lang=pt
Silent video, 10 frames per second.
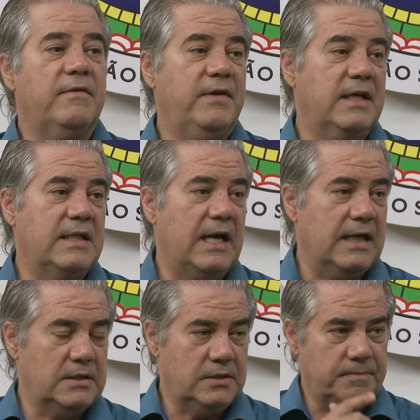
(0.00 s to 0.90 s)
à
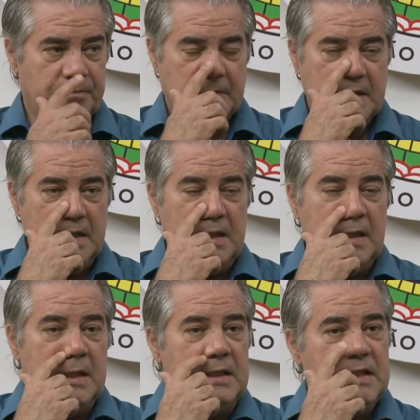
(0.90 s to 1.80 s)
verdade.
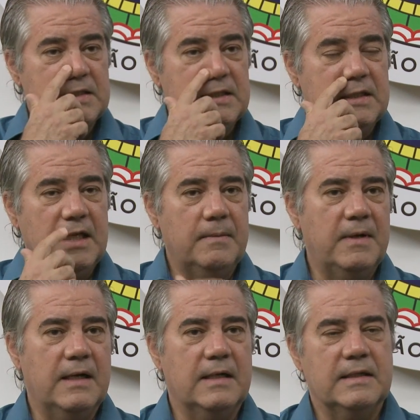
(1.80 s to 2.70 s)
E esse
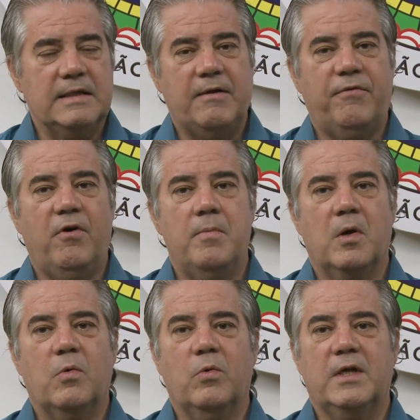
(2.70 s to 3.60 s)
tema, da
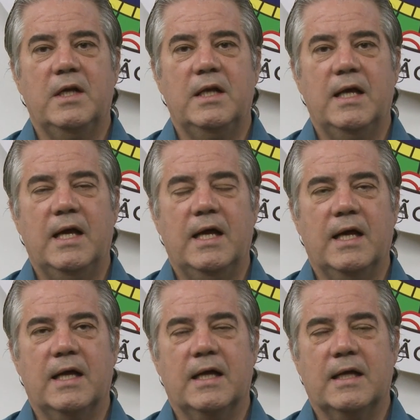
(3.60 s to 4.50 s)
forma com que ele
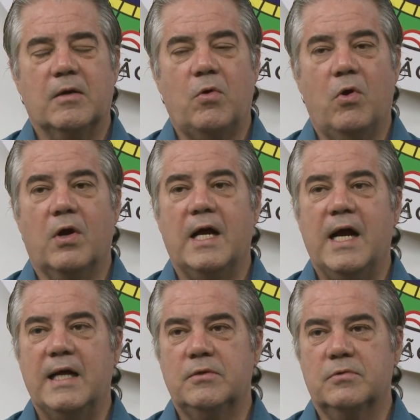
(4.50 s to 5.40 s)
é
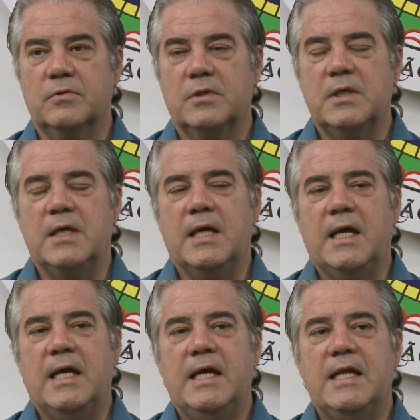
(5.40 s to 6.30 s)
colocado,
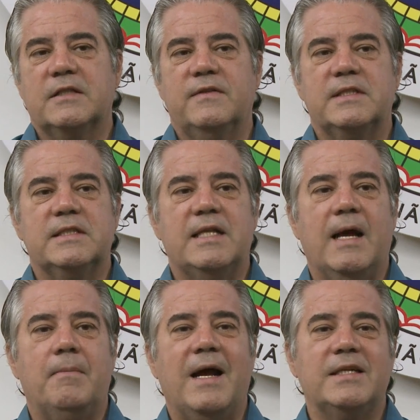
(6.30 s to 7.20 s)
ele às vezes
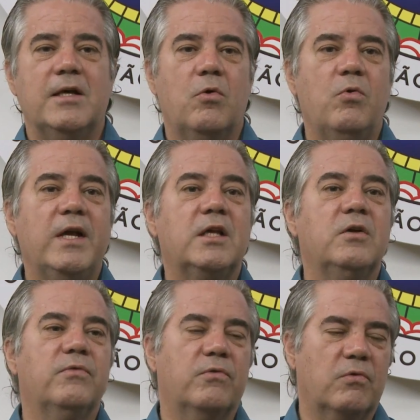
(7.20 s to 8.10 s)
dá margem a algum
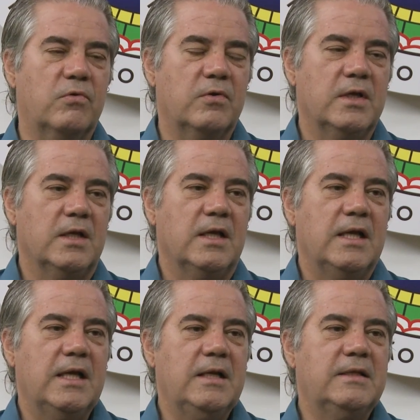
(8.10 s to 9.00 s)
equívoco
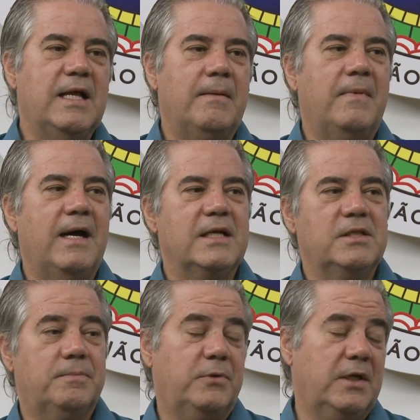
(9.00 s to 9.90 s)
ele dá
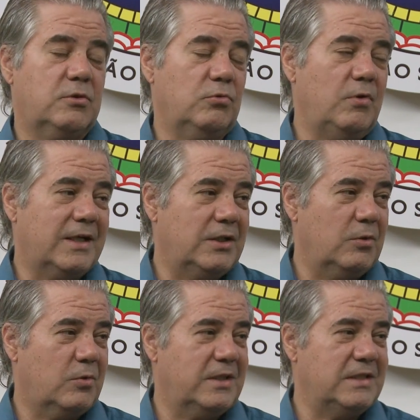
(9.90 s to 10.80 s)
margem, porque tudo
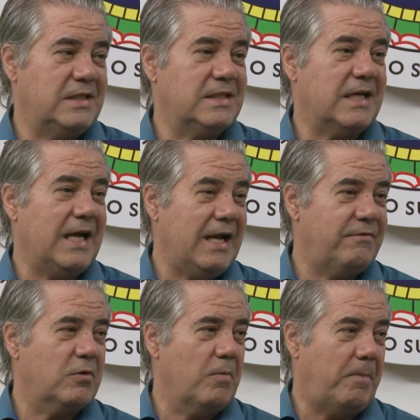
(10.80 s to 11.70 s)
aquilo que se
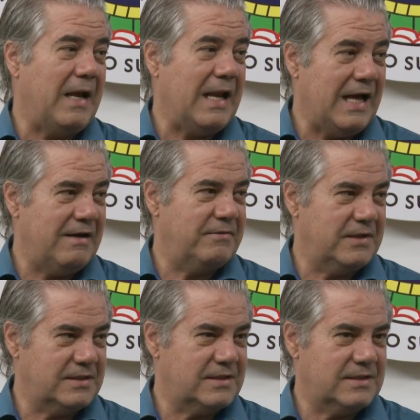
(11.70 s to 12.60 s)
escreve com
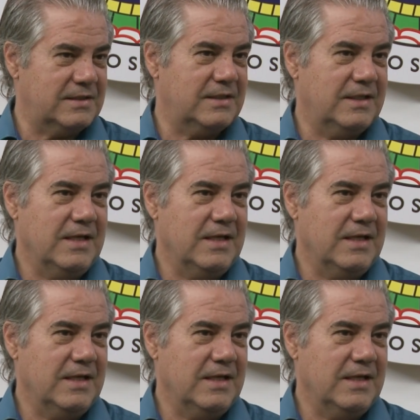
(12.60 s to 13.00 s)
palavras